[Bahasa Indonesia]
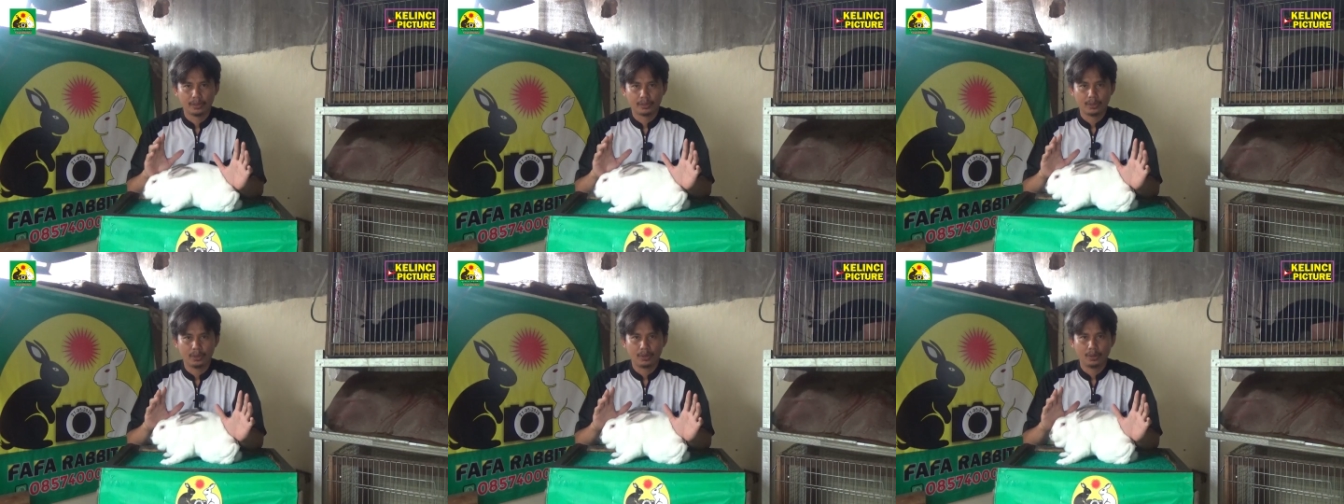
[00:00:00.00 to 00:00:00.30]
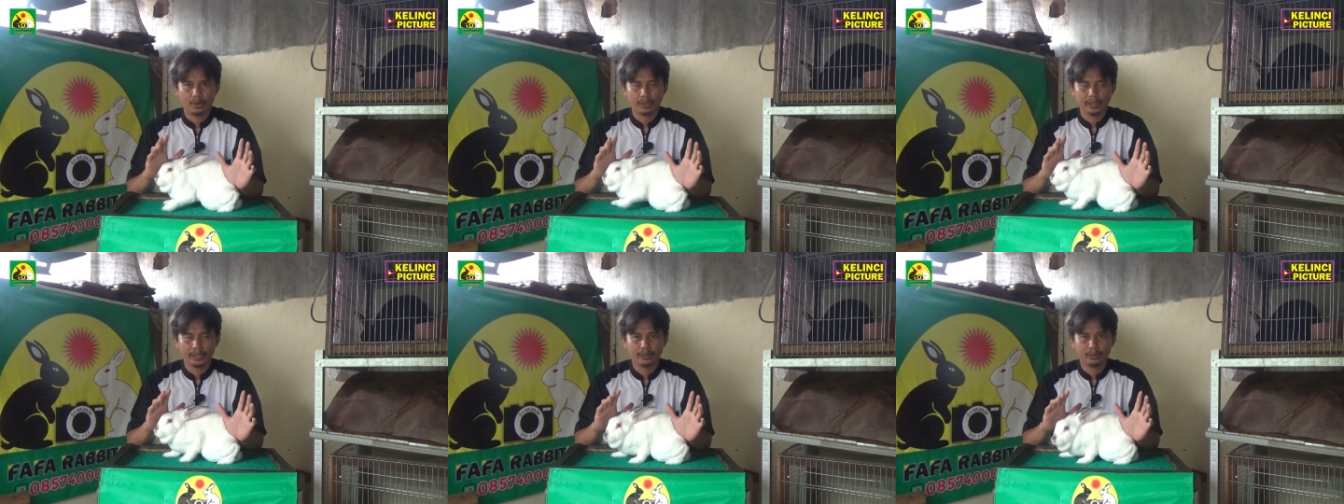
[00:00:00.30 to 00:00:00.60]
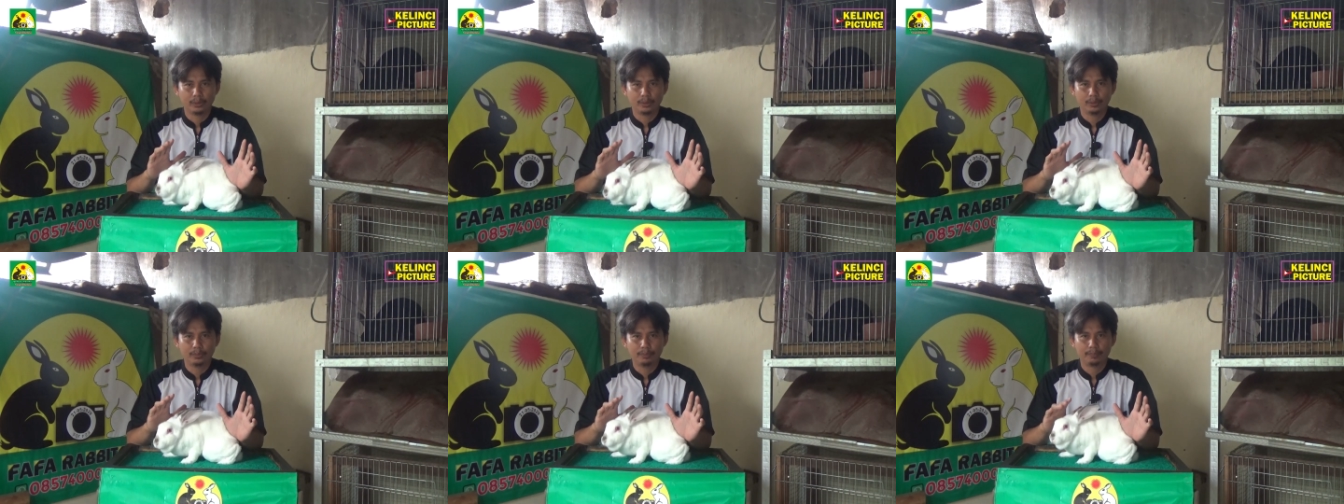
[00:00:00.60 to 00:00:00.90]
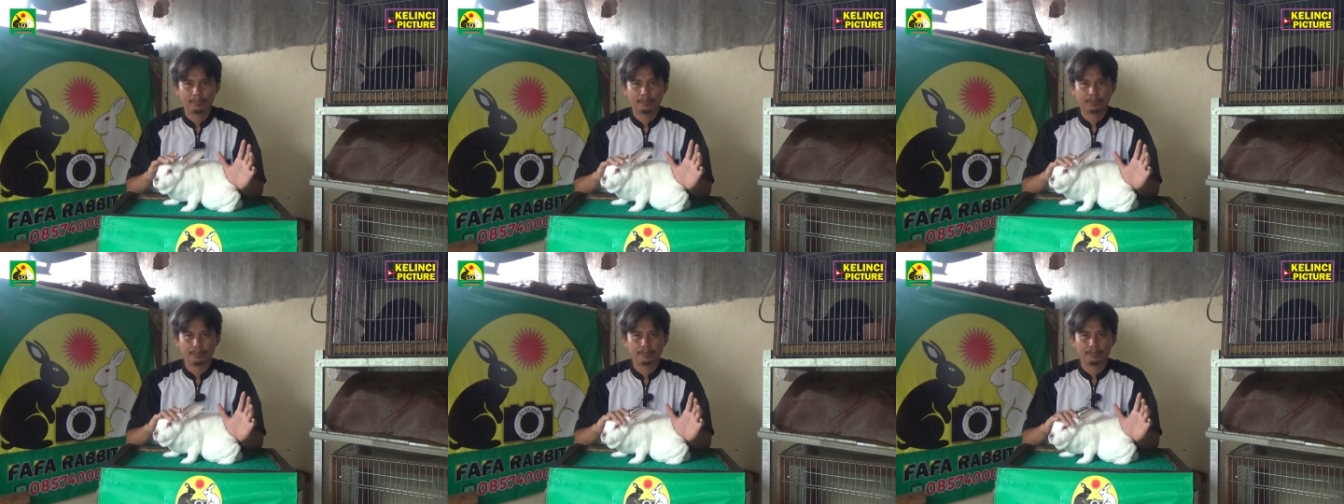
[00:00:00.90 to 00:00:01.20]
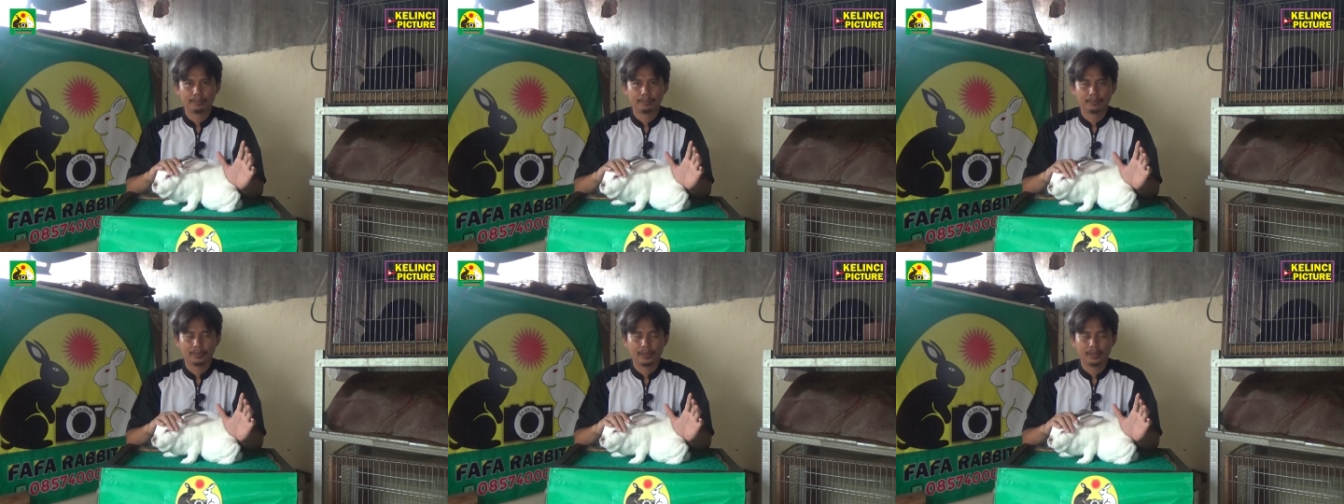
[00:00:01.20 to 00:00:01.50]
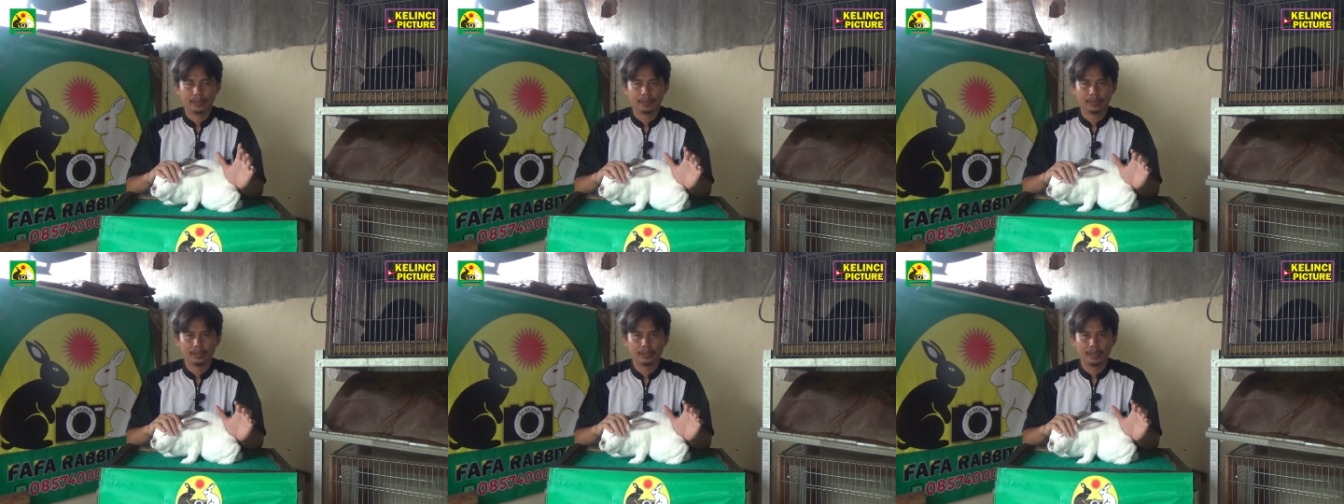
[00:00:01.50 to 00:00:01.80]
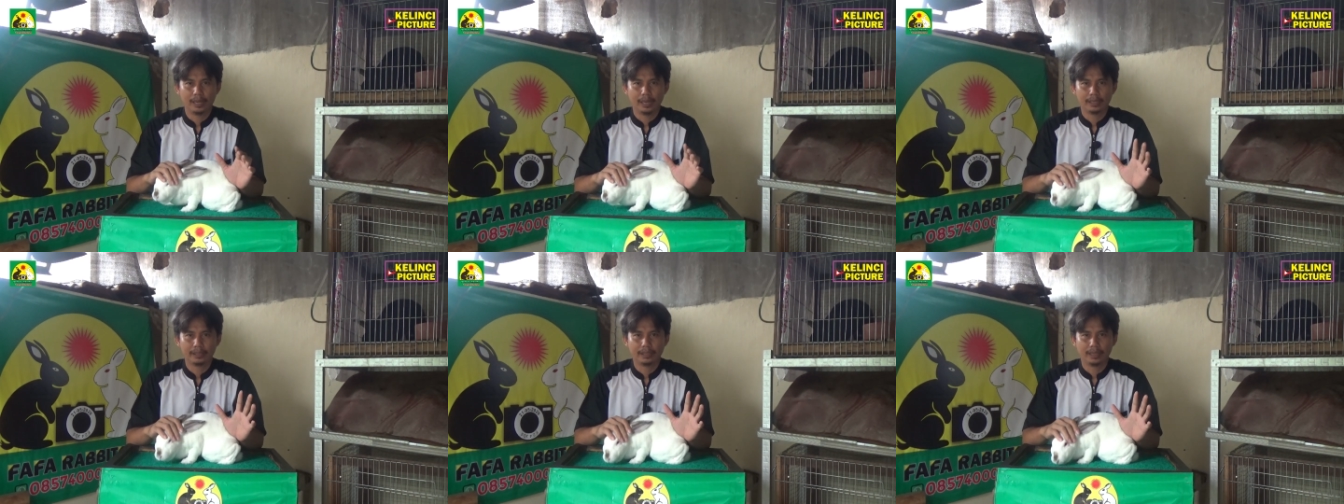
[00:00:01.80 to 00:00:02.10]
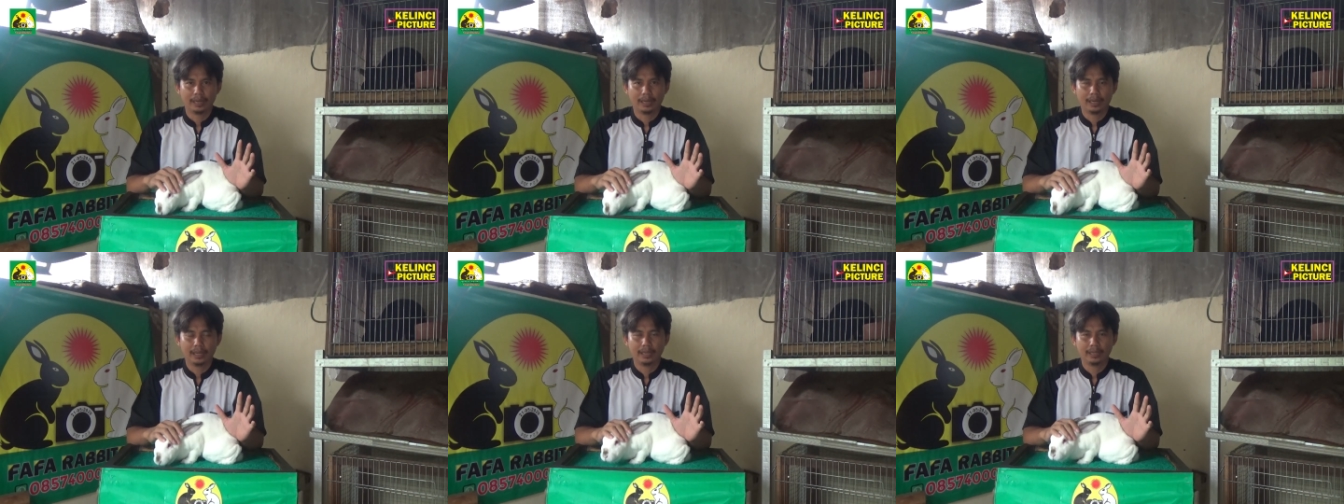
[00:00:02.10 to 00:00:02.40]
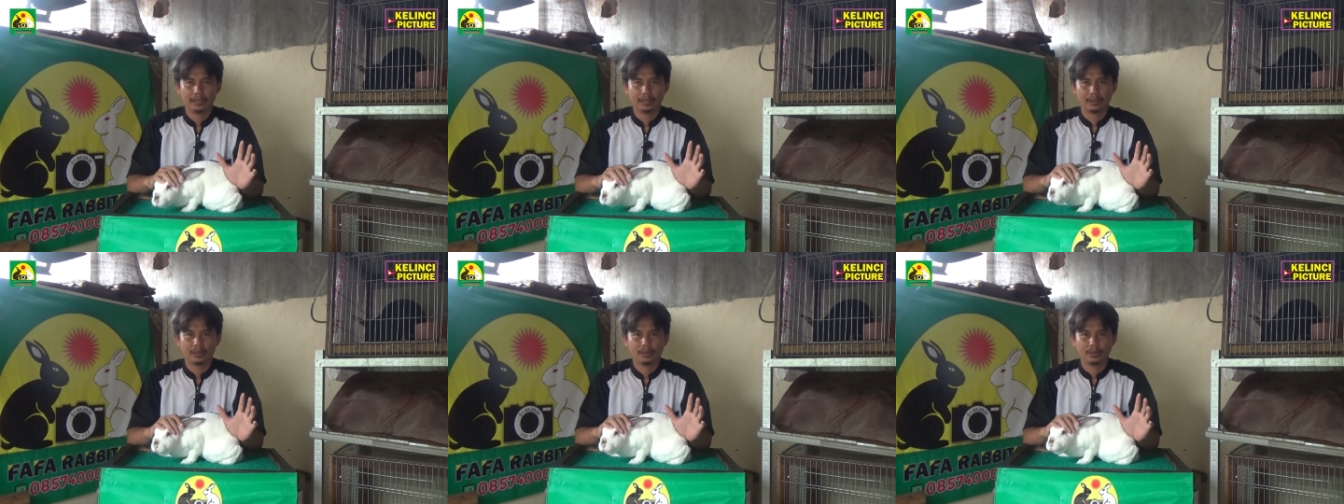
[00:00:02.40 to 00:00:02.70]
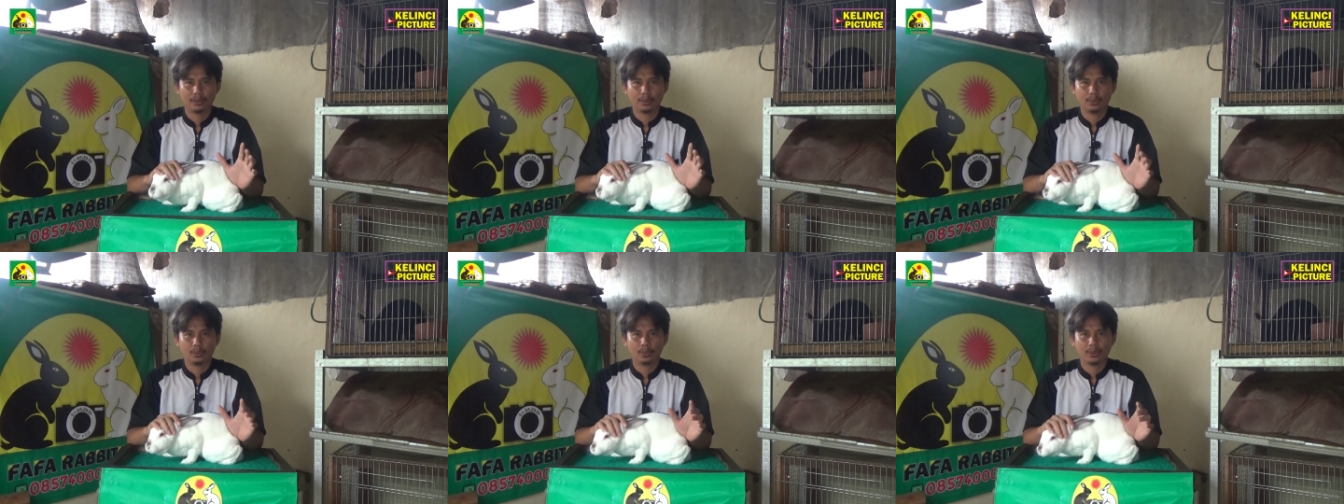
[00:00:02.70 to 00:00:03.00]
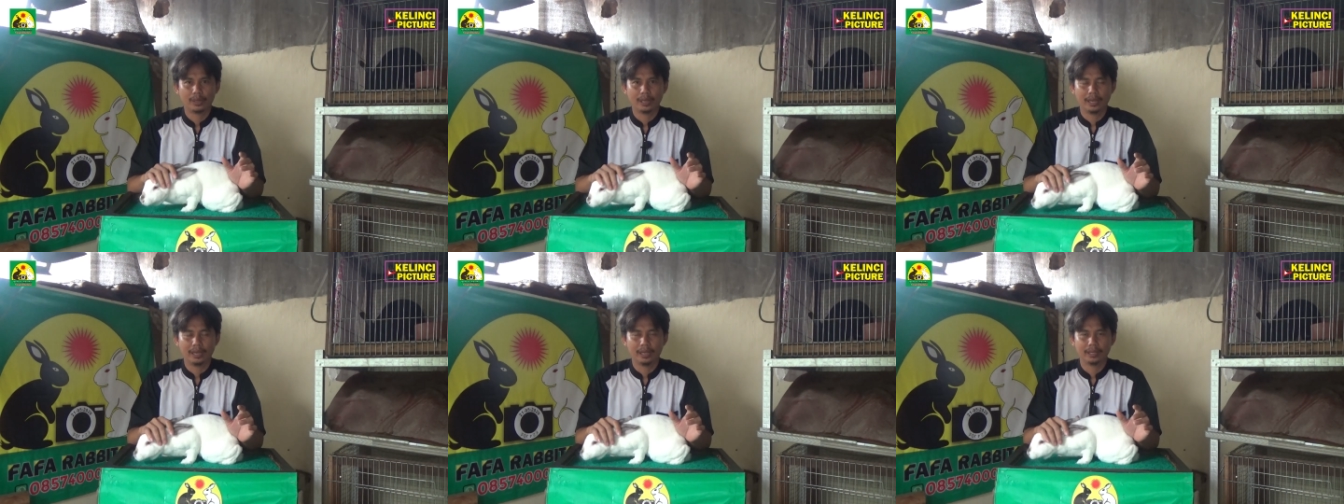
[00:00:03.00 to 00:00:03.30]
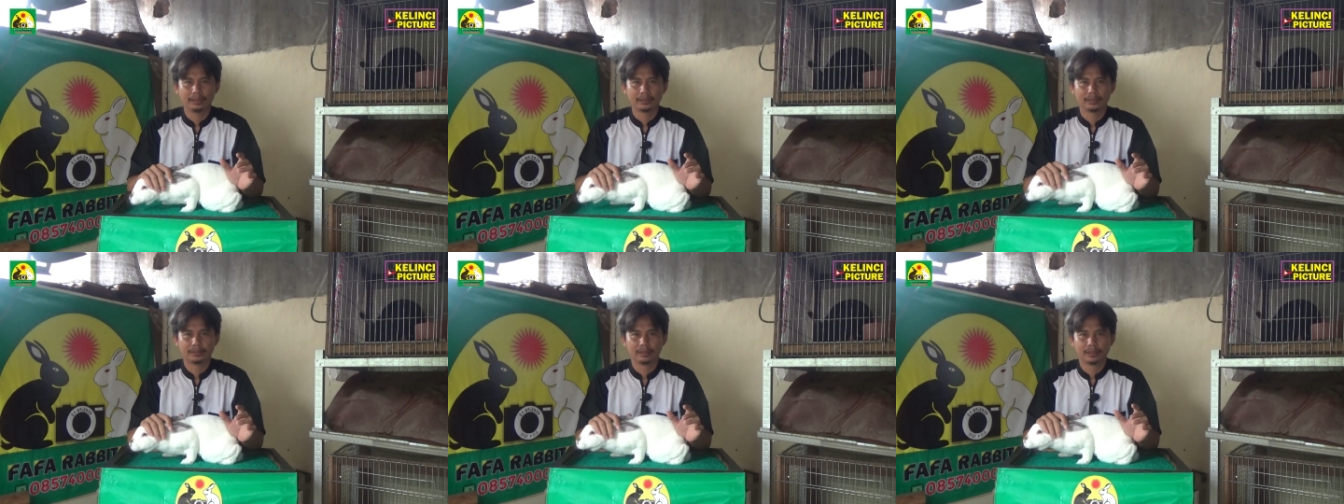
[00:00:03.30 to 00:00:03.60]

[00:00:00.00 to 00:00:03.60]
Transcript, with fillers: sorhok itu e, adalah luka